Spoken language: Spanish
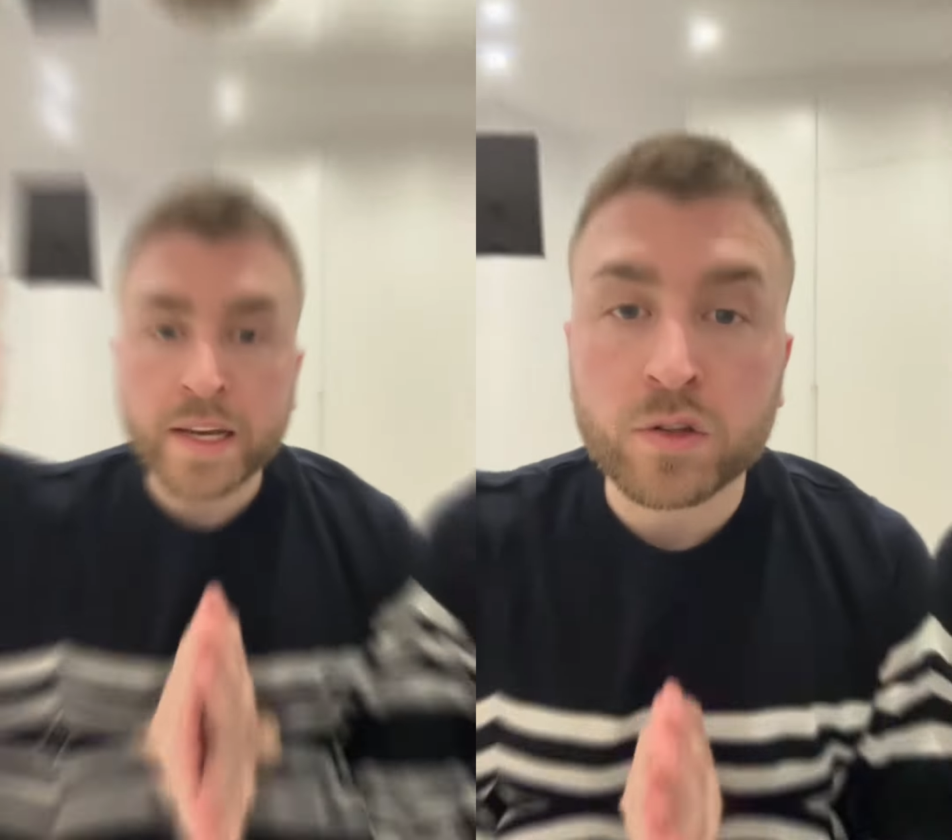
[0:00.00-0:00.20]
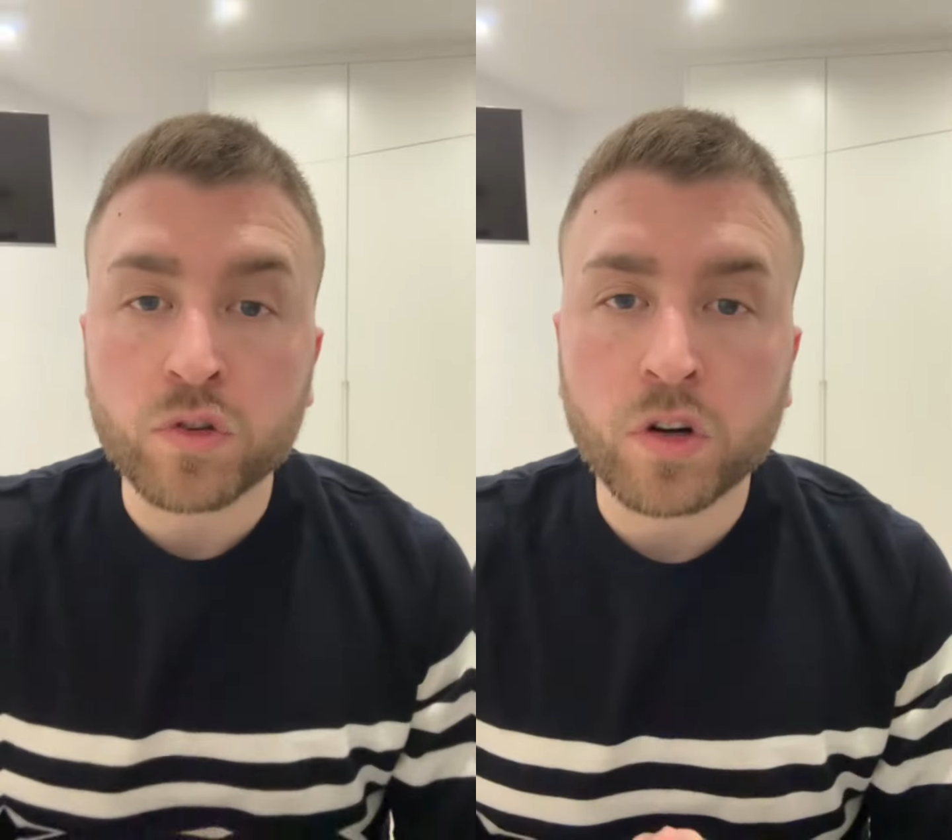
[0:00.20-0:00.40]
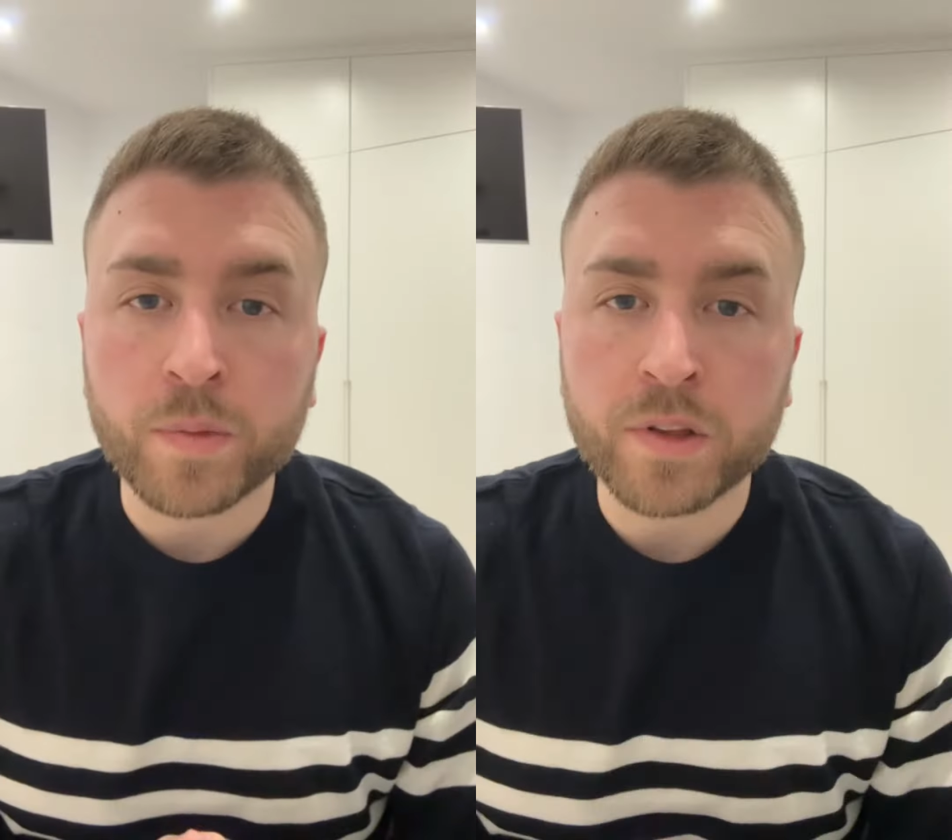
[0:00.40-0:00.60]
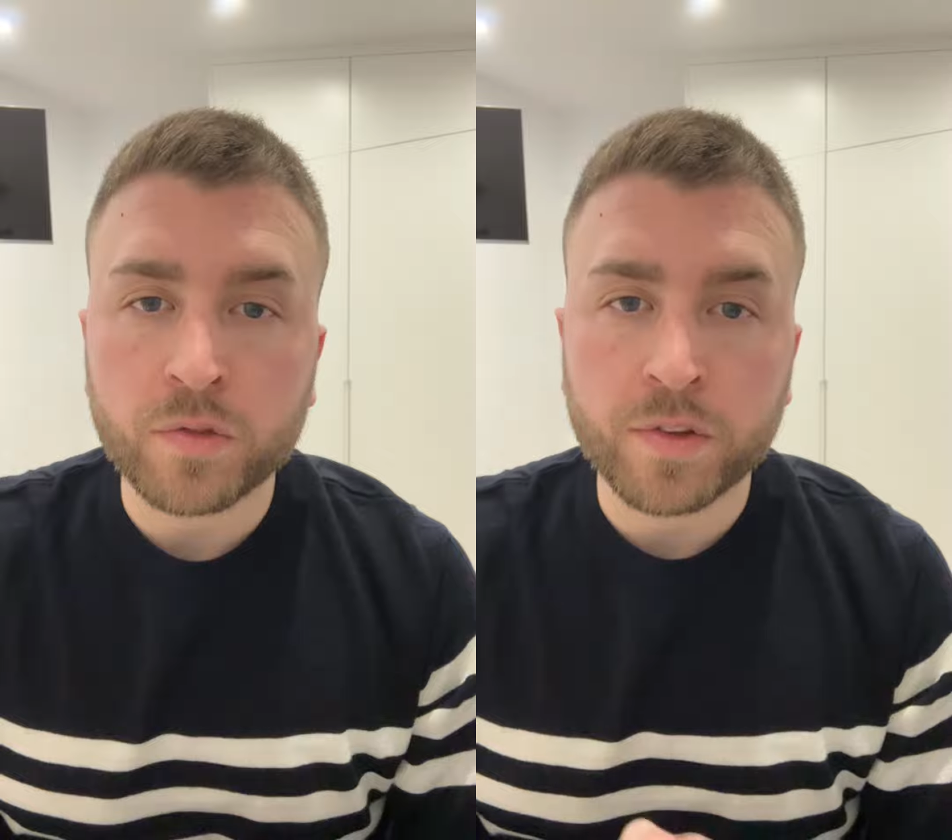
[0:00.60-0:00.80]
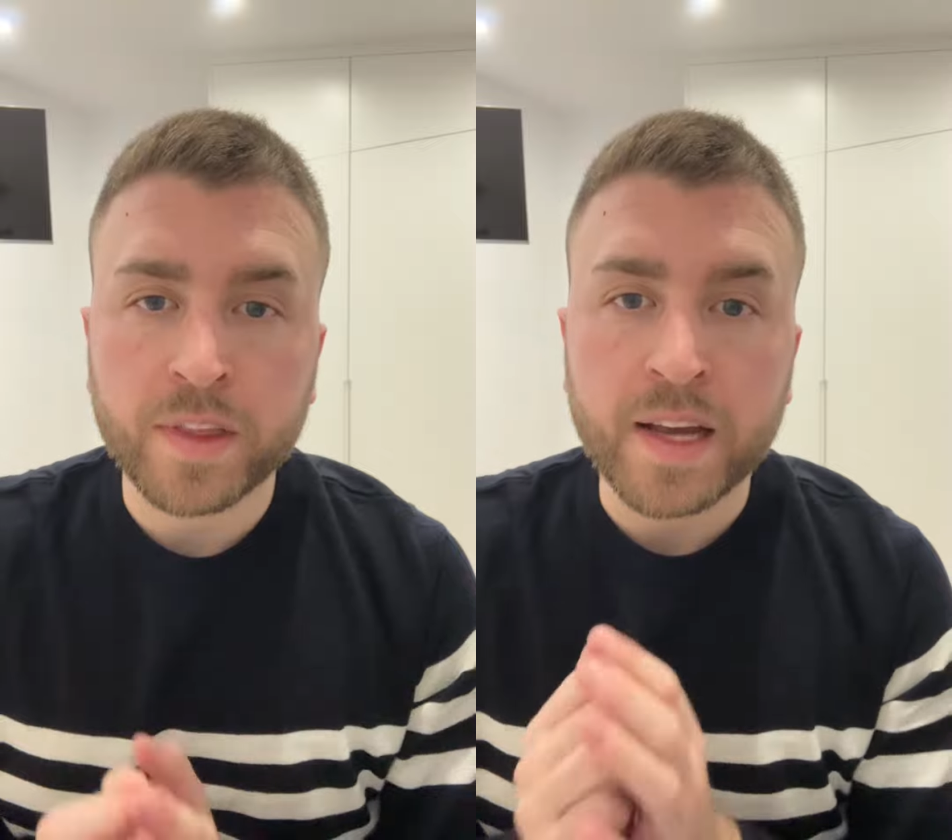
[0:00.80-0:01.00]
Es un documento
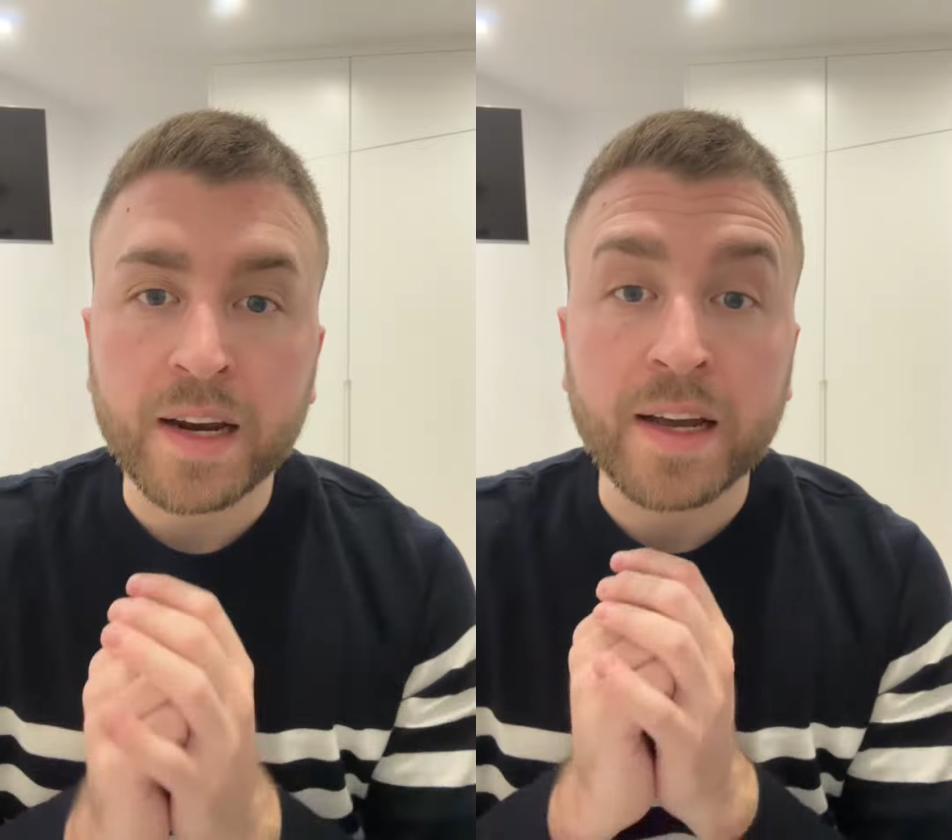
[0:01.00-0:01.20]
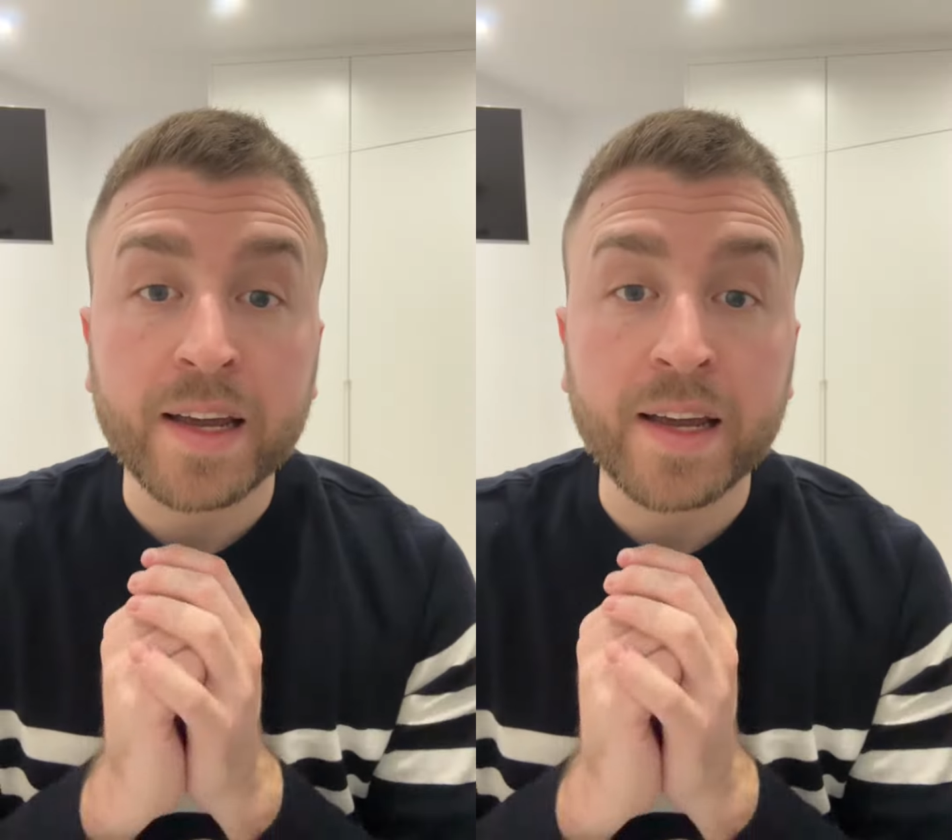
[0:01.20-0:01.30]
oficial